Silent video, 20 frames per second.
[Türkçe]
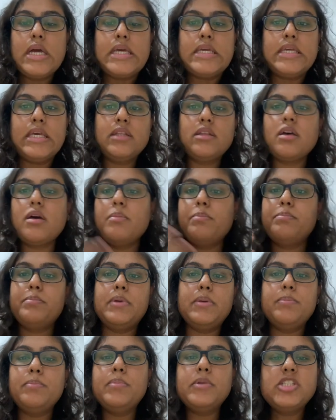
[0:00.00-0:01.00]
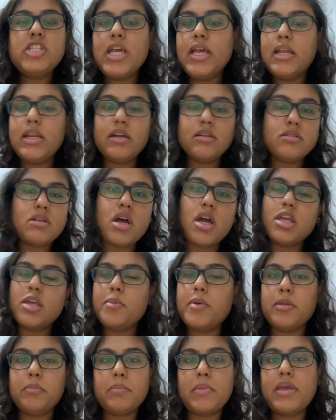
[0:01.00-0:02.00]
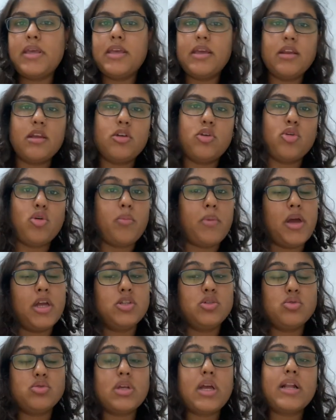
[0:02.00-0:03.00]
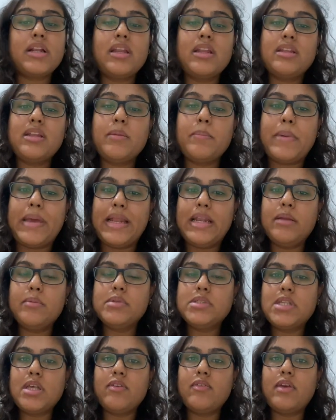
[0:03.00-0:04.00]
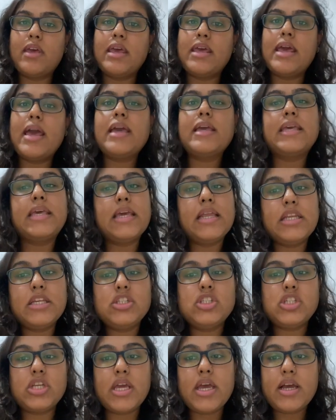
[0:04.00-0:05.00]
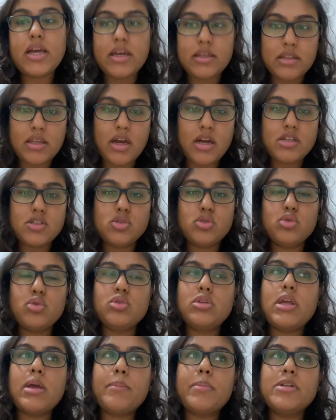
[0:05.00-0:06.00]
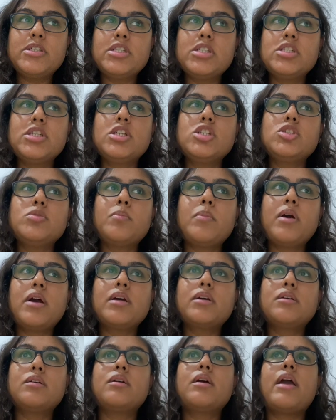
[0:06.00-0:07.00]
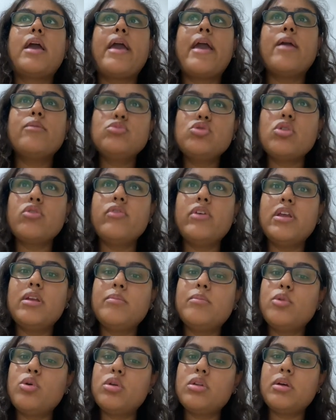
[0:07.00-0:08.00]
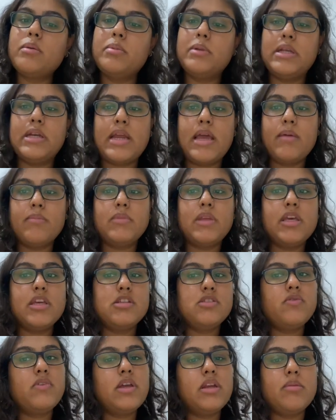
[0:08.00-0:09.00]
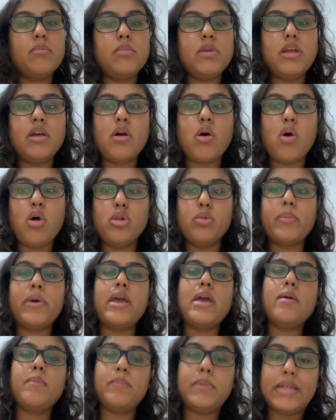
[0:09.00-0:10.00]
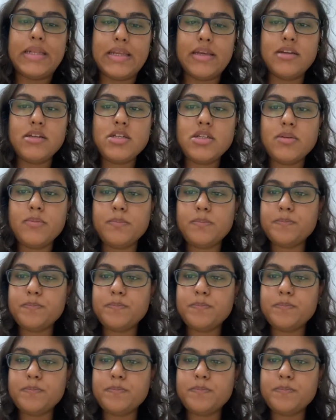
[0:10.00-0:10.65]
ya da bir, bir şeyleri takip etmek gerekiyor bence. Özellikle de belli bir seviyeye gelinceye kadar. Çünkü tek başına çalışmak hem çok verimli olabilir hem de hiç verimli olmayabilir.